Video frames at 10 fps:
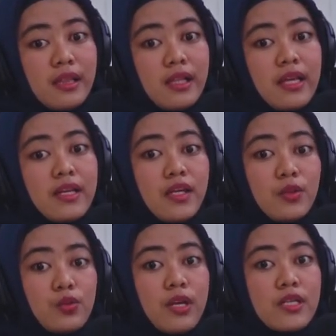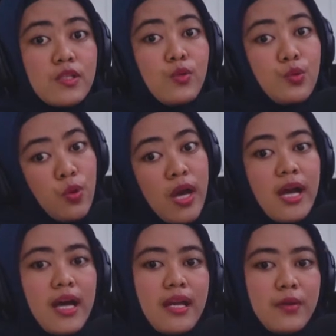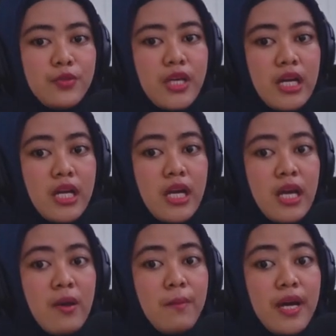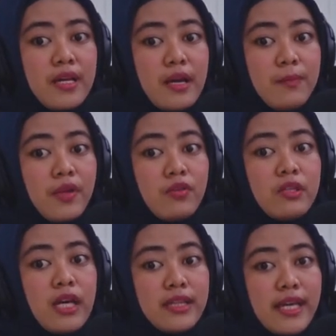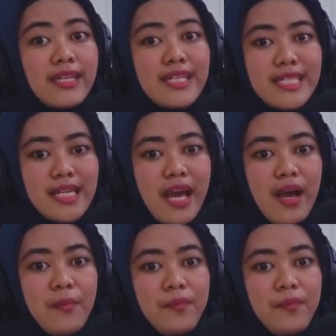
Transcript: yang dihitung dari seluruh hari hujan pada periode data yang tersedia.